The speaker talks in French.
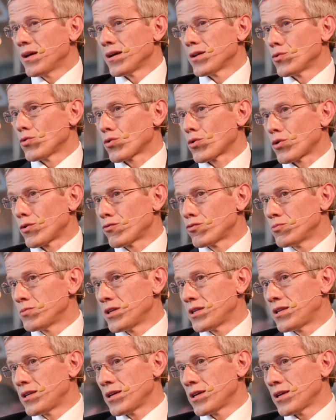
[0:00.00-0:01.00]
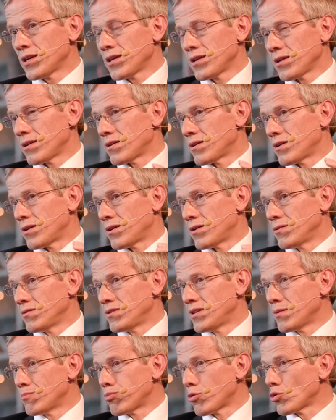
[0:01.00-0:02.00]
Et donc quand vous mettez euh,
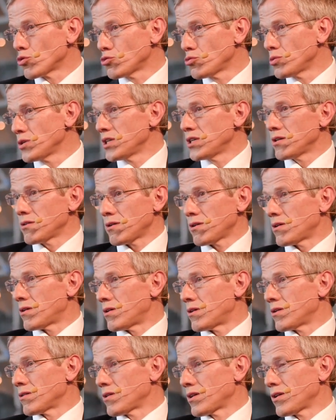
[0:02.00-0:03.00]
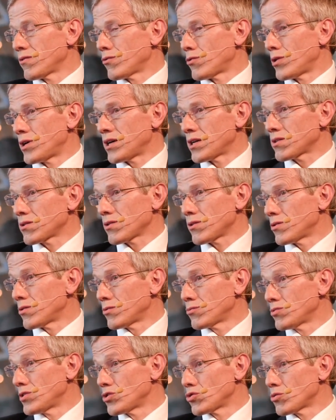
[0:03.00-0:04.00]
des produits euh, qui vont être, euh,
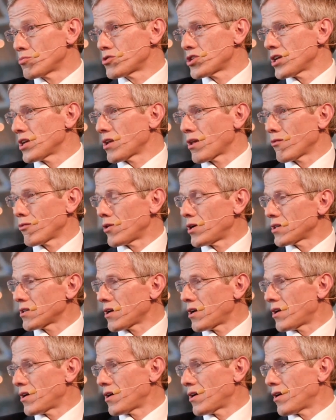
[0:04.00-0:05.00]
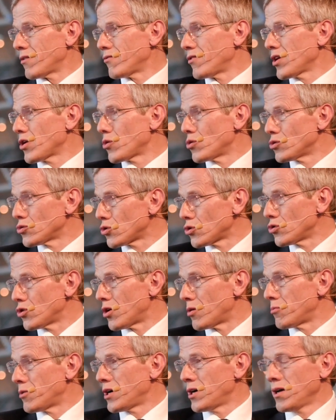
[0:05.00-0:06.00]
ou des objets qui vont être un, véhicule
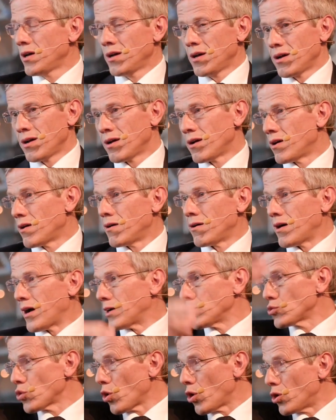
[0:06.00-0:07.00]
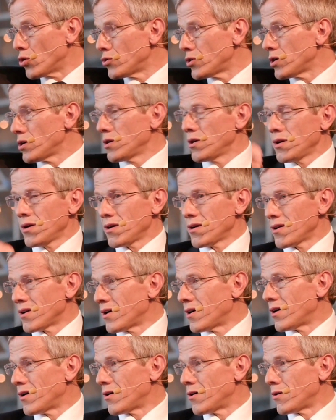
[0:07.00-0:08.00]
autonome, un drone,
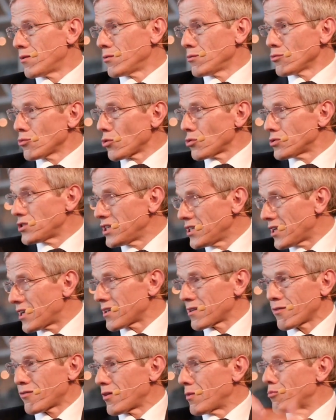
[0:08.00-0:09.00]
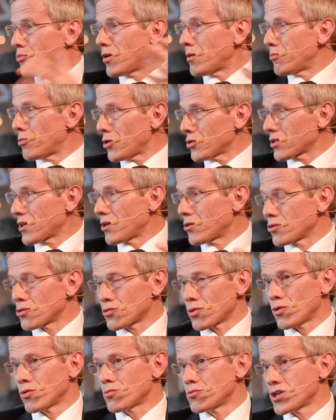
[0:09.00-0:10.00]
une trottinette, enfin peu importe quel que
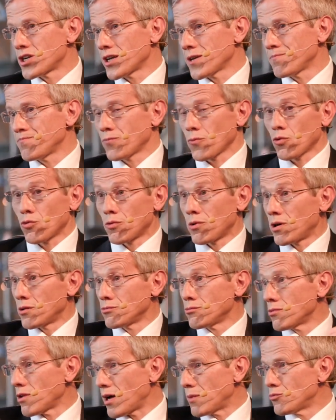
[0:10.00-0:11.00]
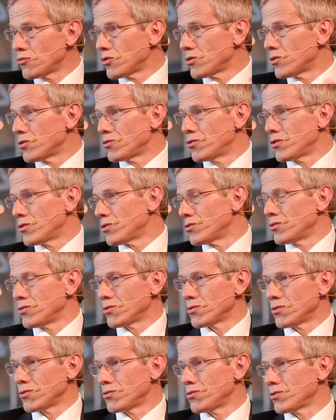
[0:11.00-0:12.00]
soit l'objet, ou une rame de,
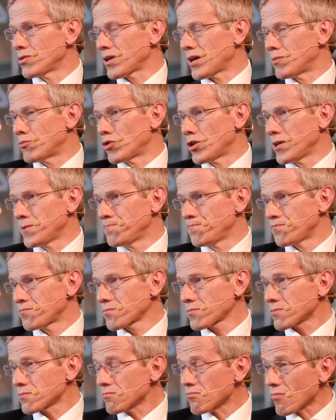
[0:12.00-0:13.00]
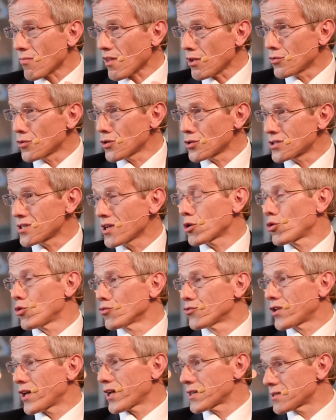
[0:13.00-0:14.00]
de, tramway, dans un
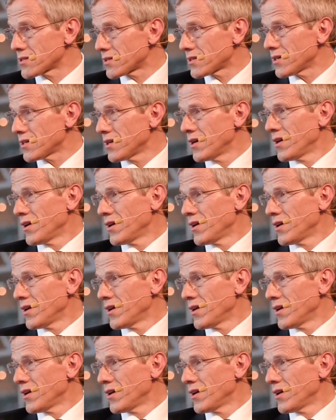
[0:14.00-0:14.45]
contexte